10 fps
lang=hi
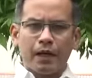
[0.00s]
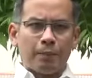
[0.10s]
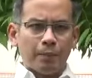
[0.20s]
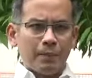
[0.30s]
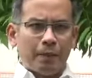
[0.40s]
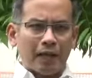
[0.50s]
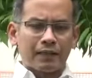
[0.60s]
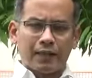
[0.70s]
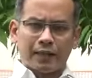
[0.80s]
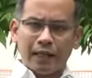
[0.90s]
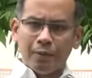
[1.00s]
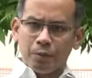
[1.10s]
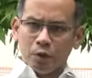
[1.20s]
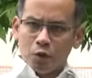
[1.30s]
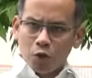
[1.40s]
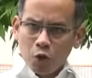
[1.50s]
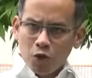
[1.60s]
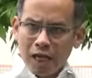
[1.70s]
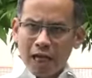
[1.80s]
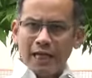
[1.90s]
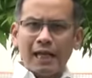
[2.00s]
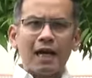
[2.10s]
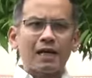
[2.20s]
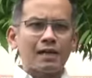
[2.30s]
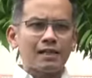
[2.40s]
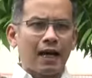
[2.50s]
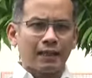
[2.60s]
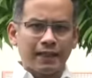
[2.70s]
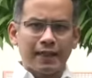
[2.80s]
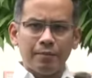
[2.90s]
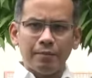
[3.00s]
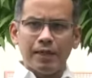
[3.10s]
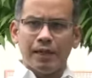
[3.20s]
अपनी बात रखी जो शहरी इलाका से आते हैं